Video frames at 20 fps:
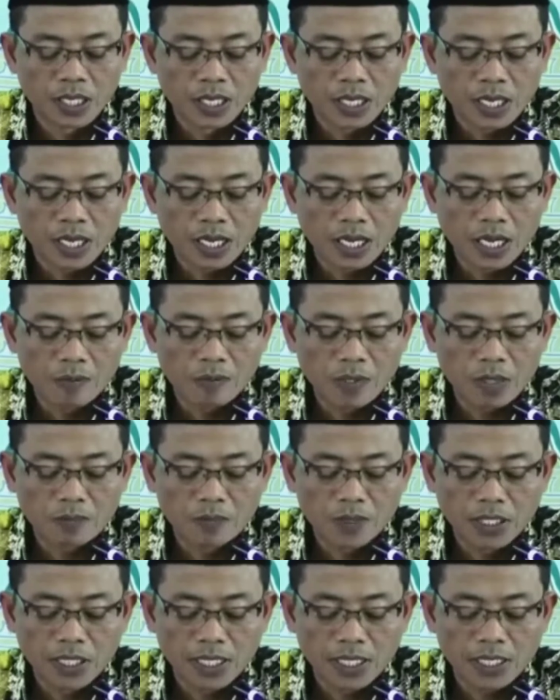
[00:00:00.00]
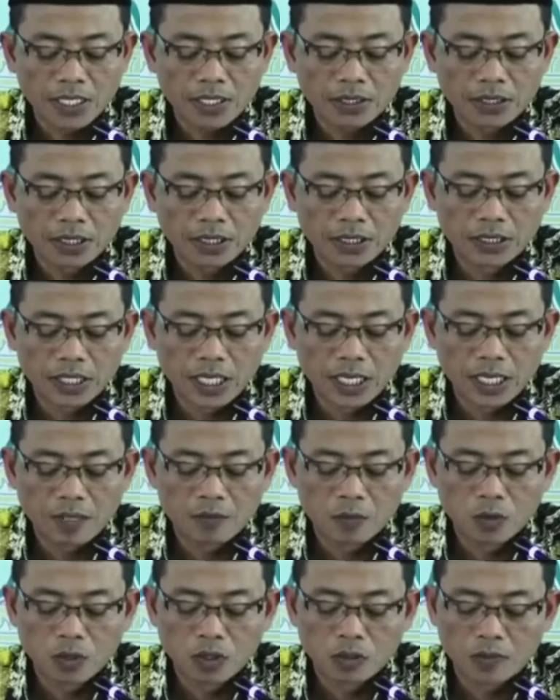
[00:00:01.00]
Apabila di
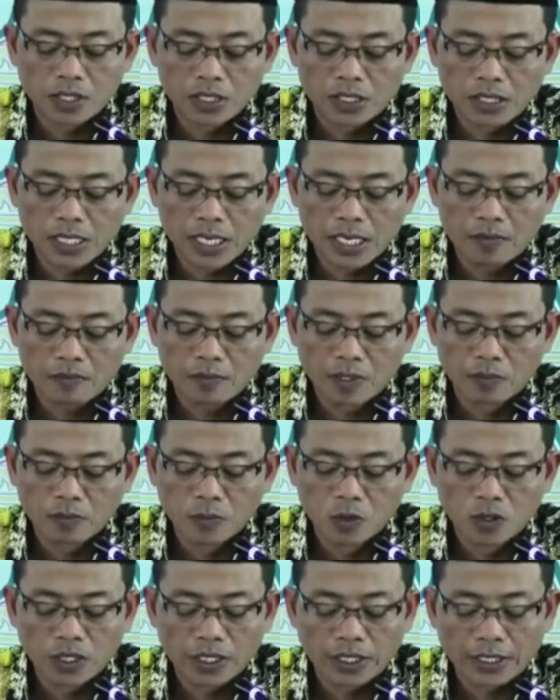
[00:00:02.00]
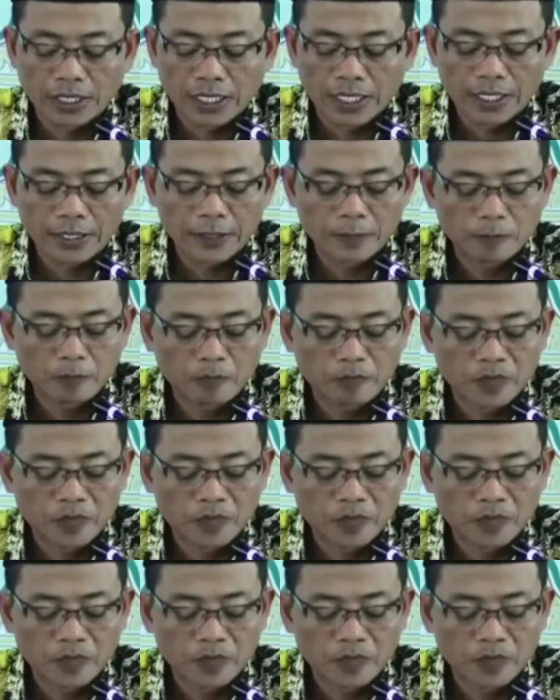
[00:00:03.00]
dalam hukum Islam membolehkan,